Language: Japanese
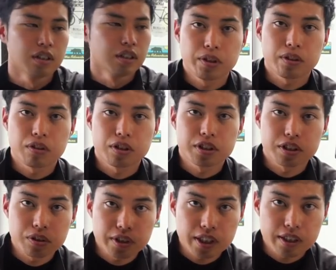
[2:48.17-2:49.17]
まあ、要はこれ
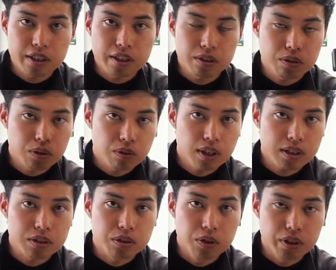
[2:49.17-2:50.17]
自撮りができることが
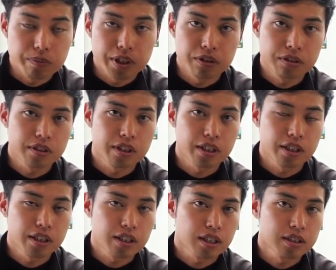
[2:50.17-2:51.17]
すごい魅力的
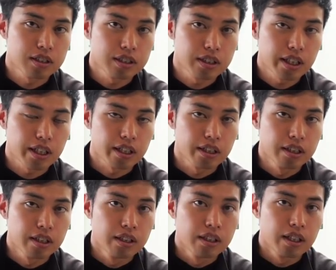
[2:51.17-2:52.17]
に感じて、
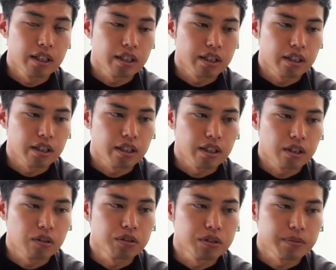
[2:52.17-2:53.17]

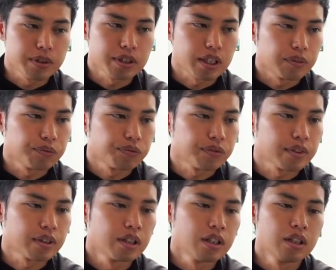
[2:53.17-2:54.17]
えー、購入しました
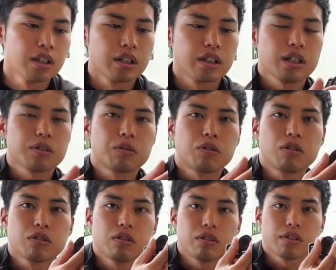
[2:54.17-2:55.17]
であとこ
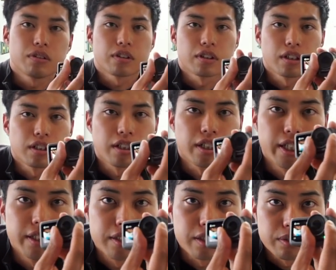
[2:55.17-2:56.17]
この
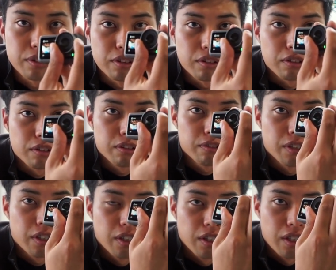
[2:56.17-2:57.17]
レンズの
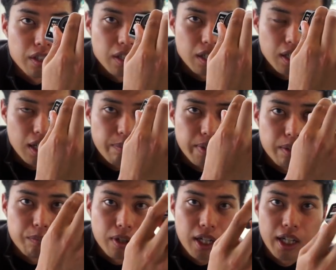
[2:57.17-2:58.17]

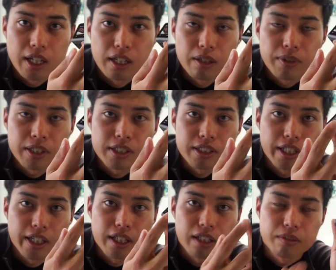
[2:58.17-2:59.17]
カバーも変えれまし
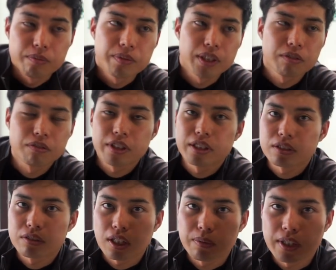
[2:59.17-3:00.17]
て、まあ、このレンズ
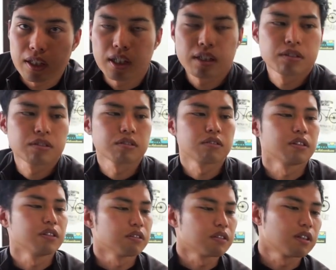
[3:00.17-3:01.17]
のカバーを変えること
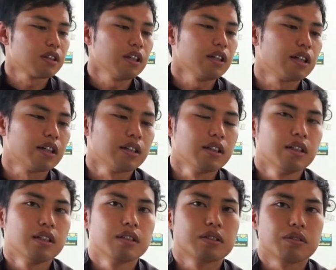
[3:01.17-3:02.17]
によって
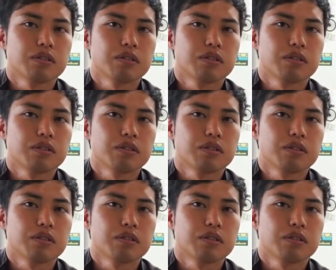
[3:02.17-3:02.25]
そ